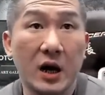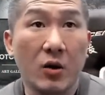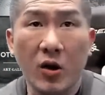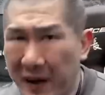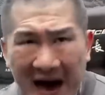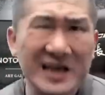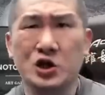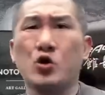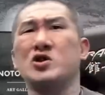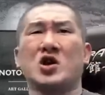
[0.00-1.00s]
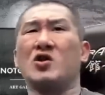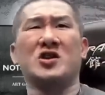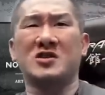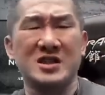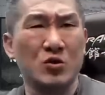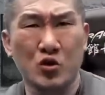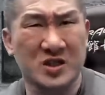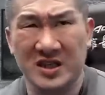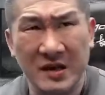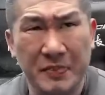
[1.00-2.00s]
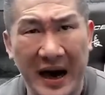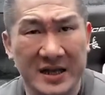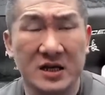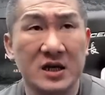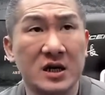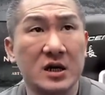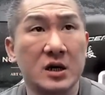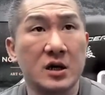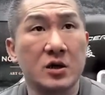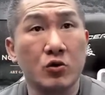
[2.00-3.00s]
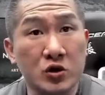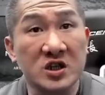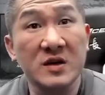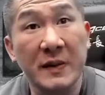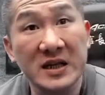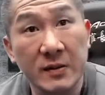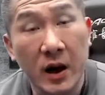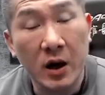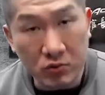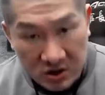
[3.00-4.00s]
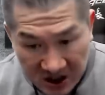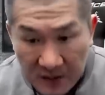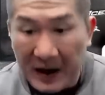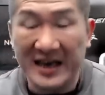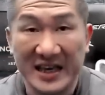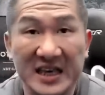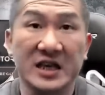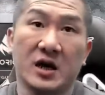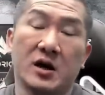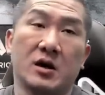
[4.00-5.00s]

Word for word: 我爸一出手就是五十一百的，五十一百什么？五十一百亿。